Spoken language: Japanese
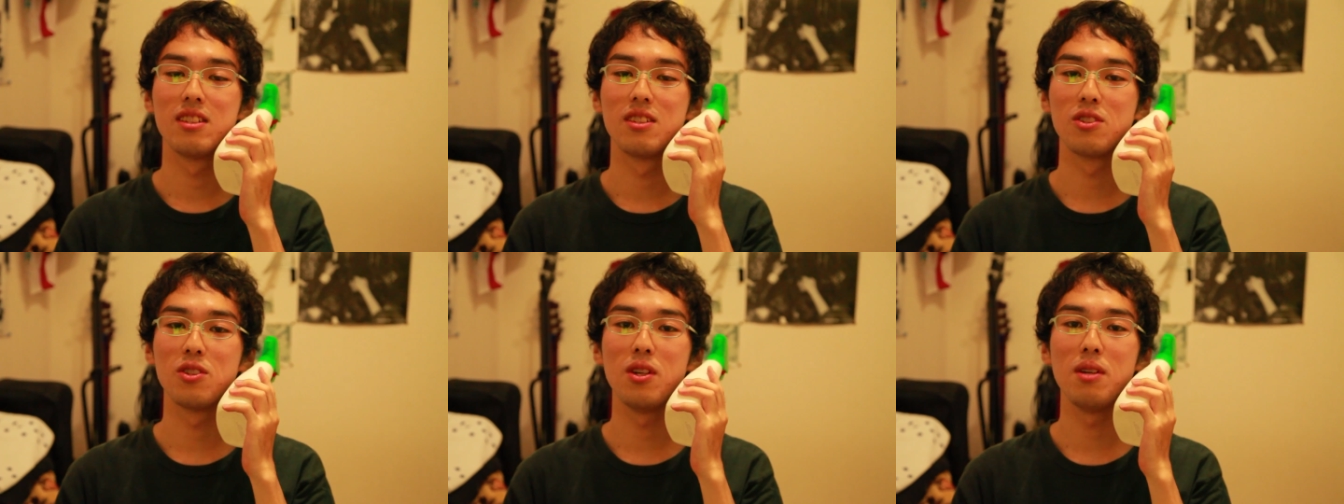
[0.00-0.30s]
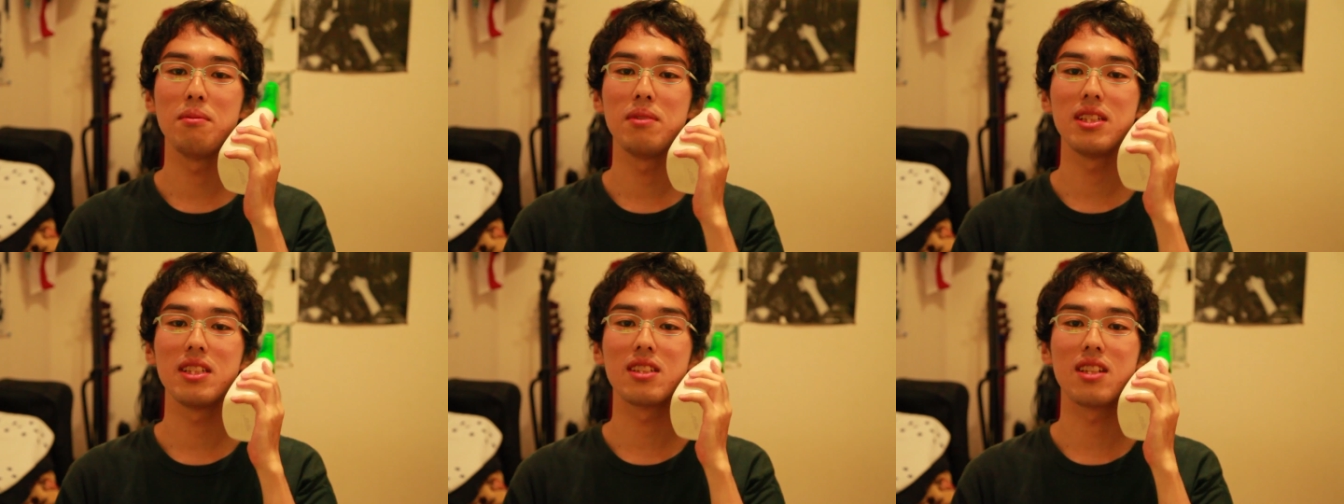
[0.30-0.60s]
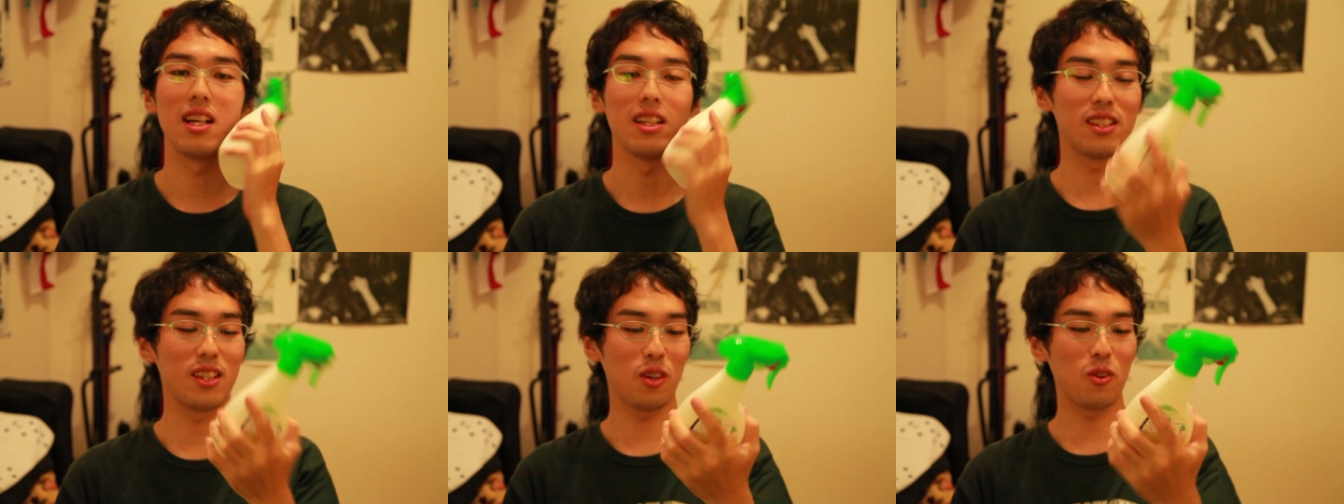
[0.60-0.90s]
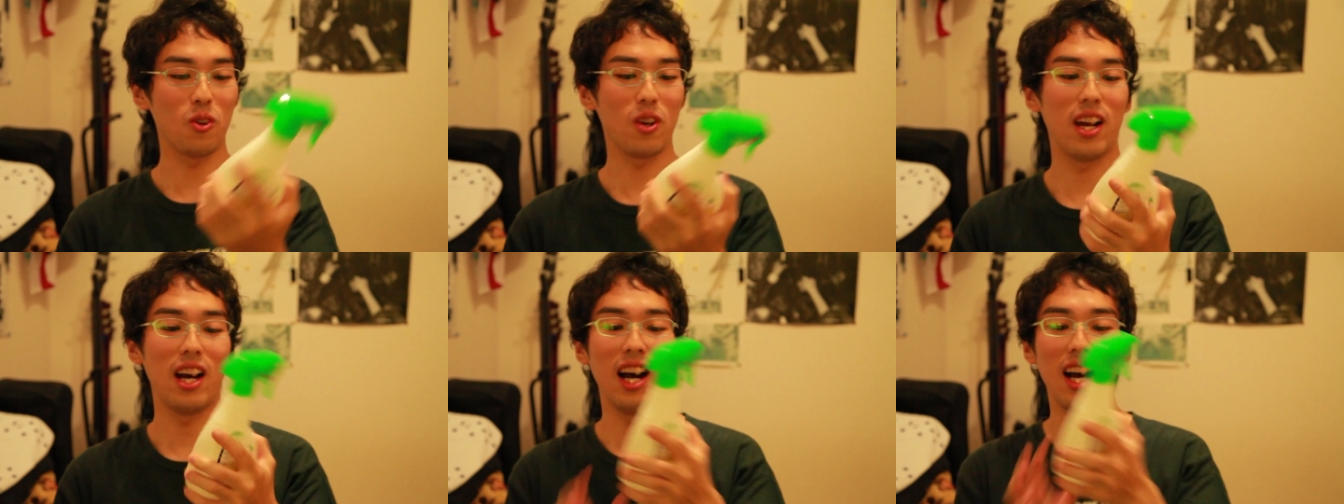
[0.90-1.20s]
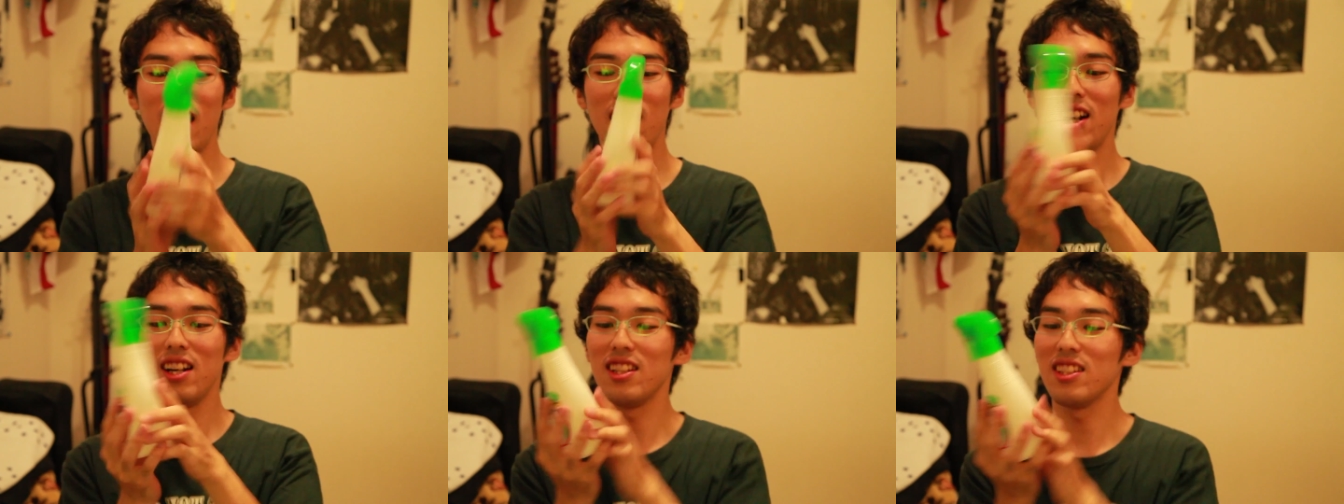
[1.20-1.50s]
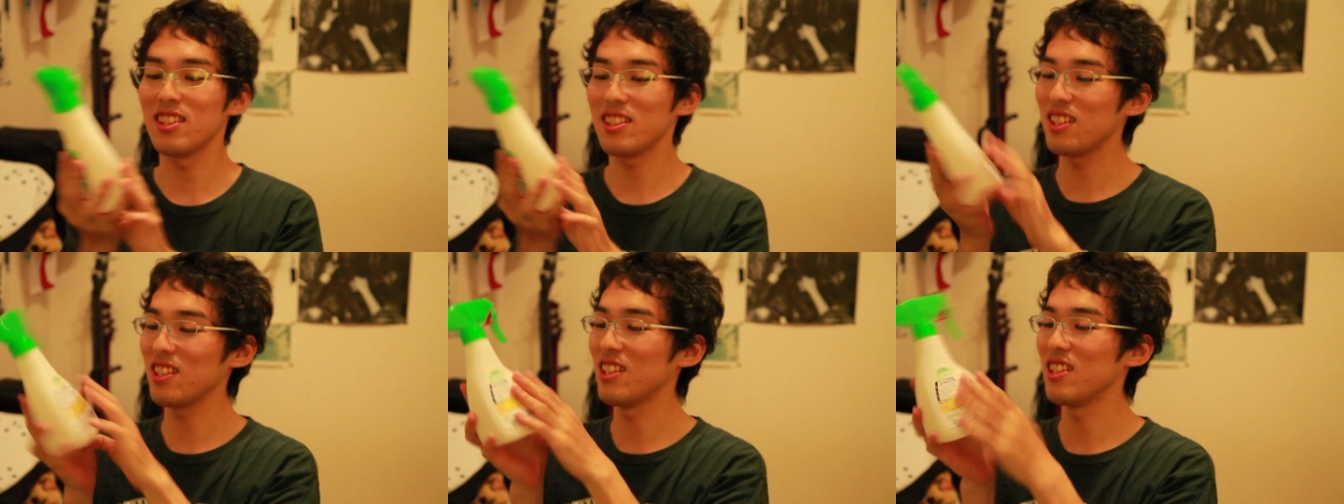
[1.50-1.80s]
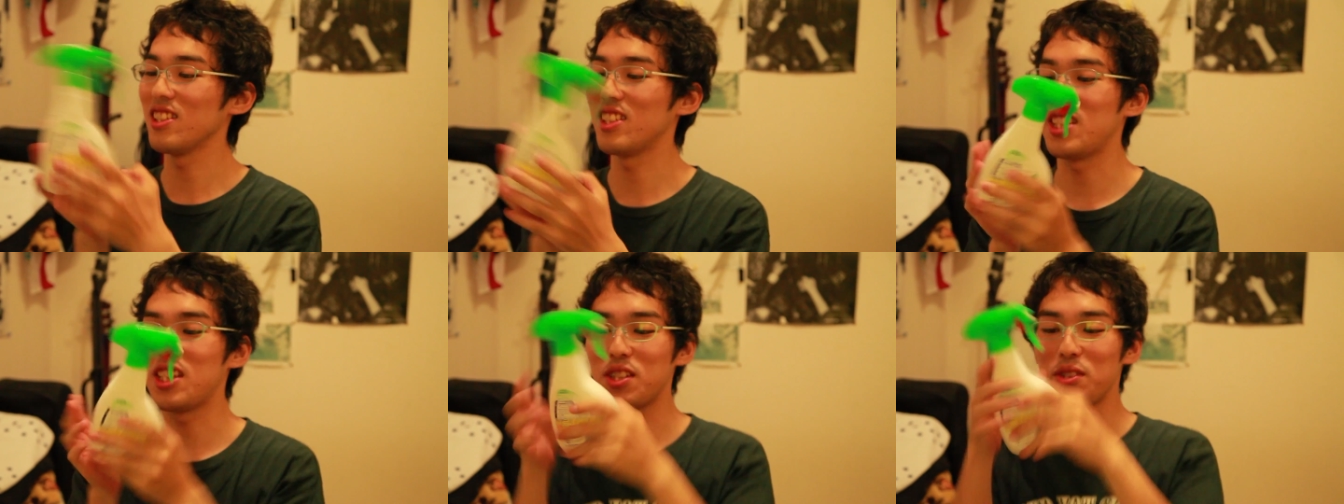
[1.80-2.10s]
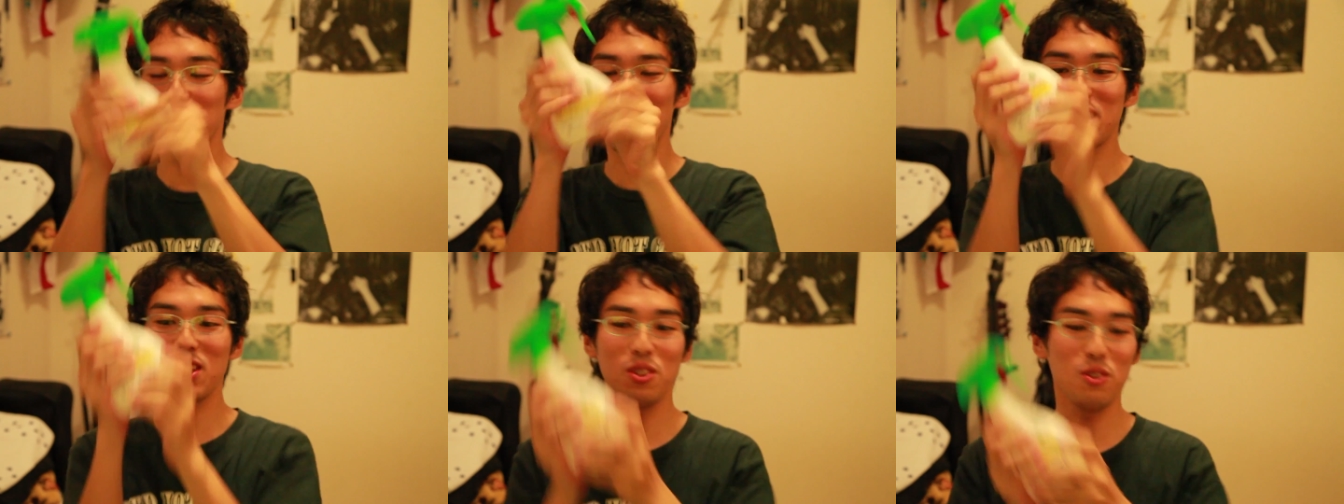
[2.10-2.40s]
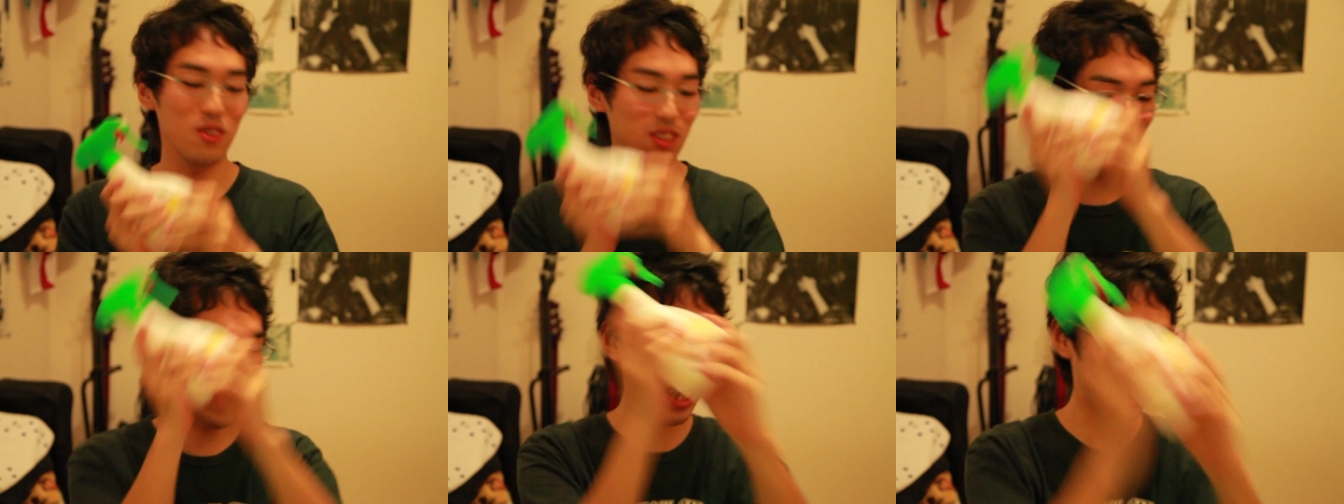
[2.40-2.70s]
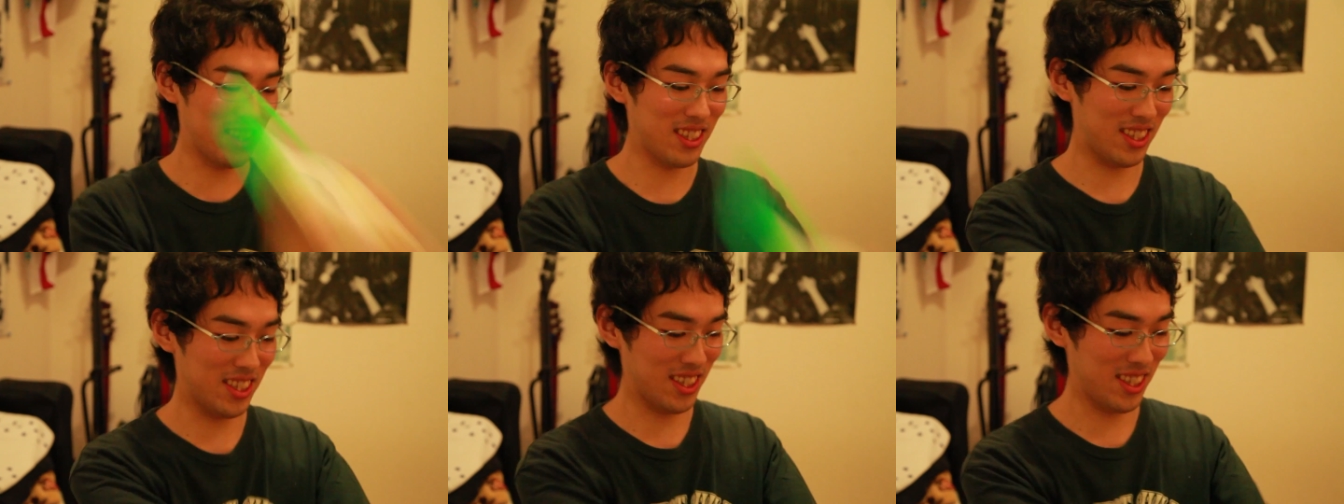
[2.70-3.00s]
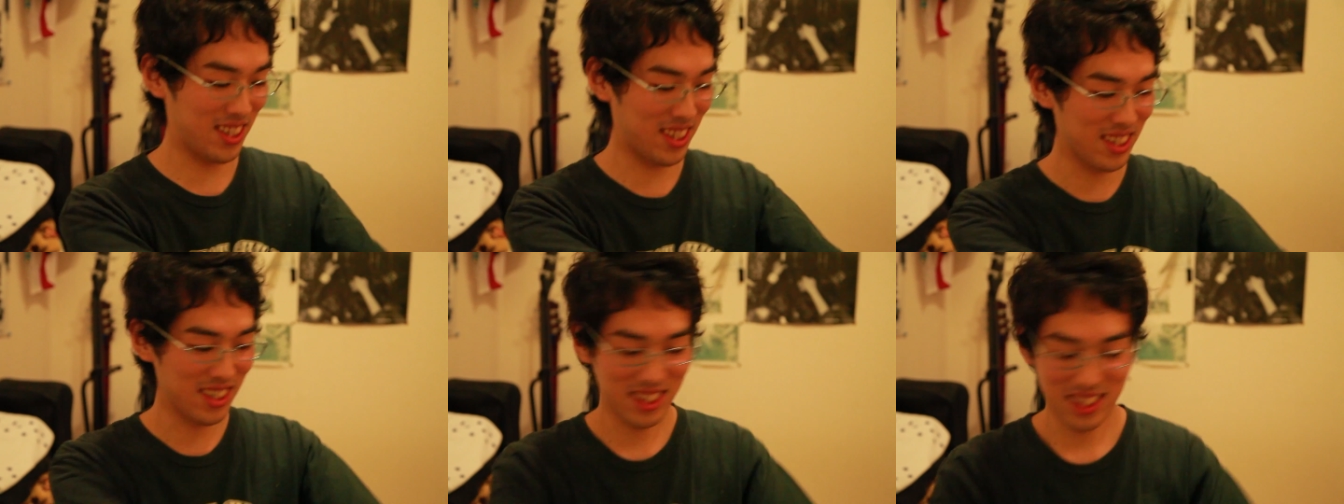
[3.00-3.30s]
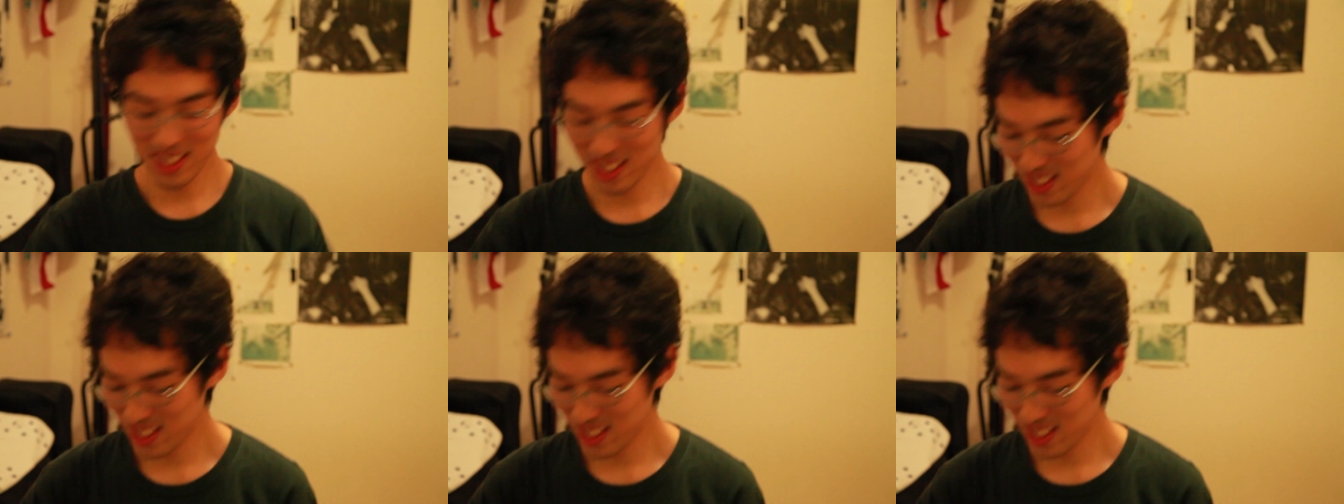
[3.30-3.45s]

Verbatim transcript: ゾアマですかでこれシワ取るやつ